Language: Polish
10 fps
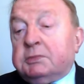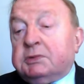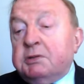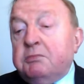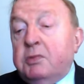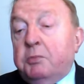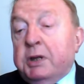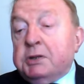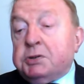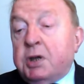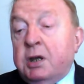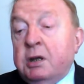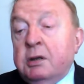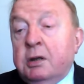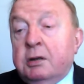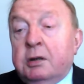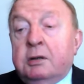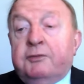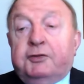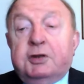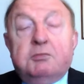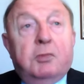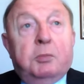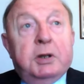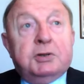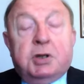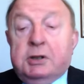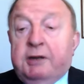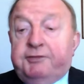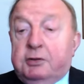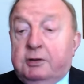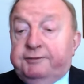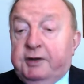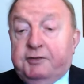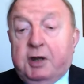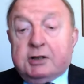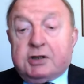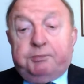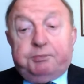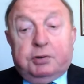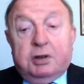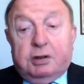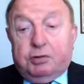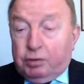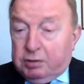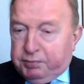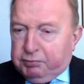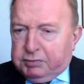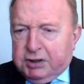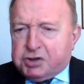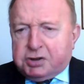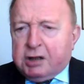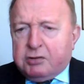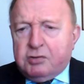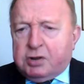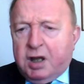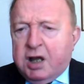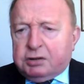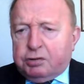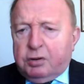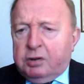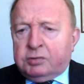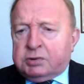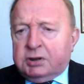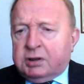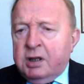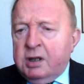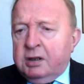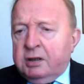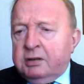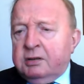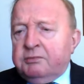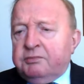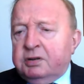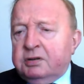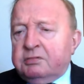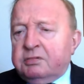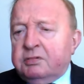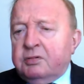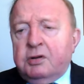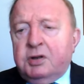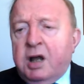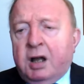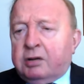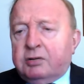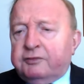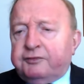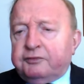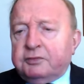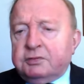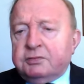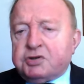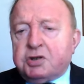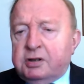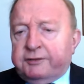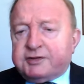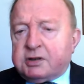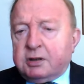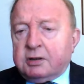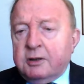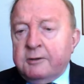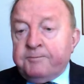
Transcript: e, tym momencie e, w tym momencie na widownię wkracza Putin, który był też taką kreaturą tych oligarchów żydowskich.